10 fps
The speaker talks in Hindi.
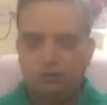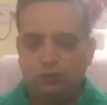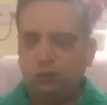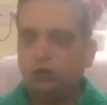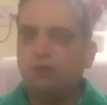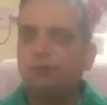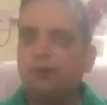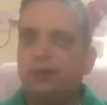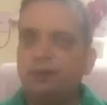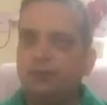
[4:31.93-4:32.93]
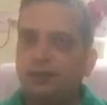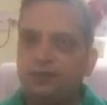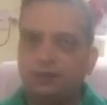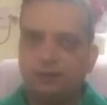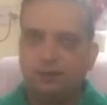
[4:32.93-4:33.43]
उसको कम्प्लीटली
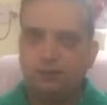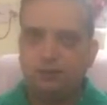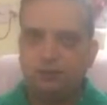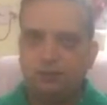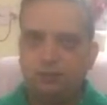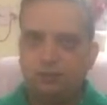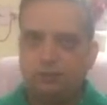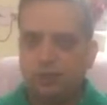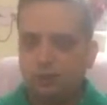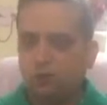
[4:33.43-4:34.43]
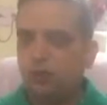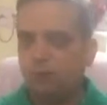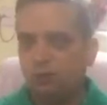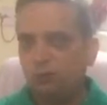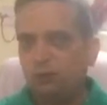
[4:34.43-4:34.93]
बैलेंस कर देता है ताकि कोई
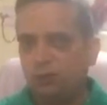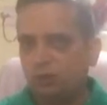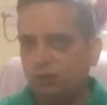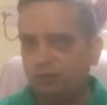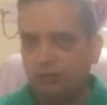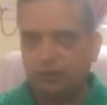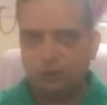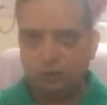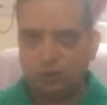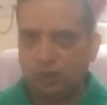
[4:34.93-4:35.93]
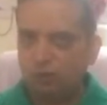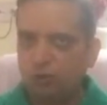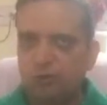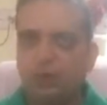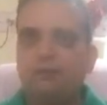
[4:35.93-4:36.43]
प्रॉब्लम हो तो कम्प्लीटली शॉर्ट आउट
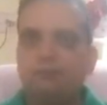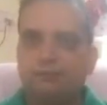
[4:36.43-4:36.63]
हो जाए